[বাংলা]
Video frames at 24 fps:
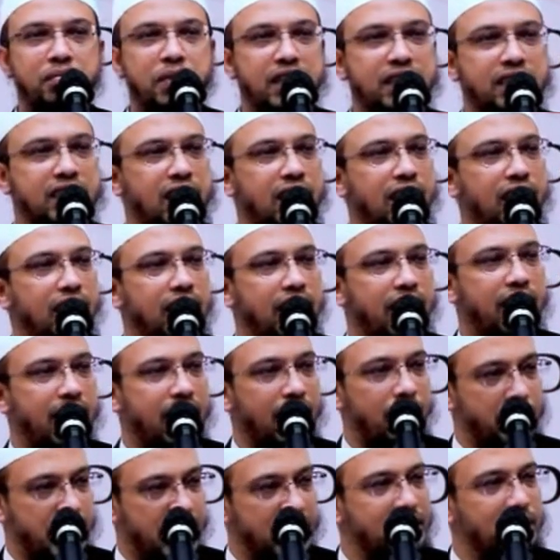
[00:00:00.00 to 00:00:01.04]
বাচ্চা না
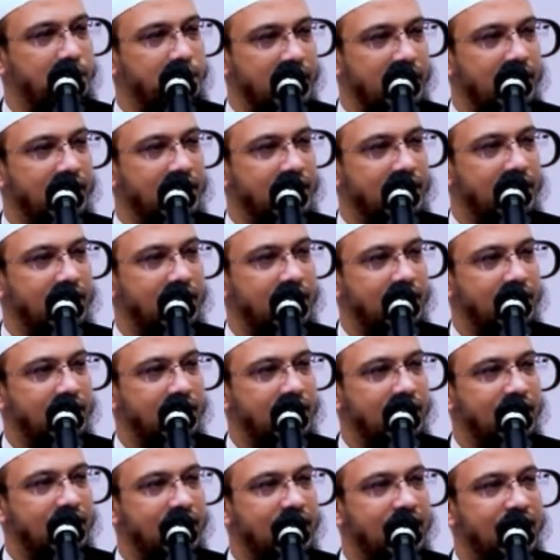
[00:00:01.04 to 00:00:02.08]
খায় মারা যাবে
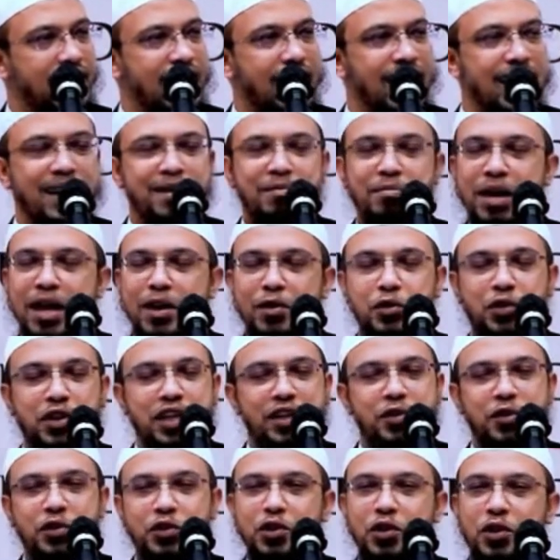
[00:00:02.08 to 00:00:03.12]
মানুষ
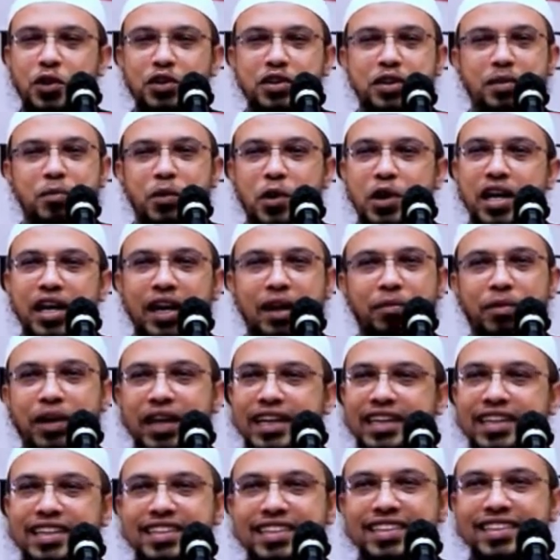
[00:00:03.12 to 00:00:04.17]
এত সহজে মরে না ভাই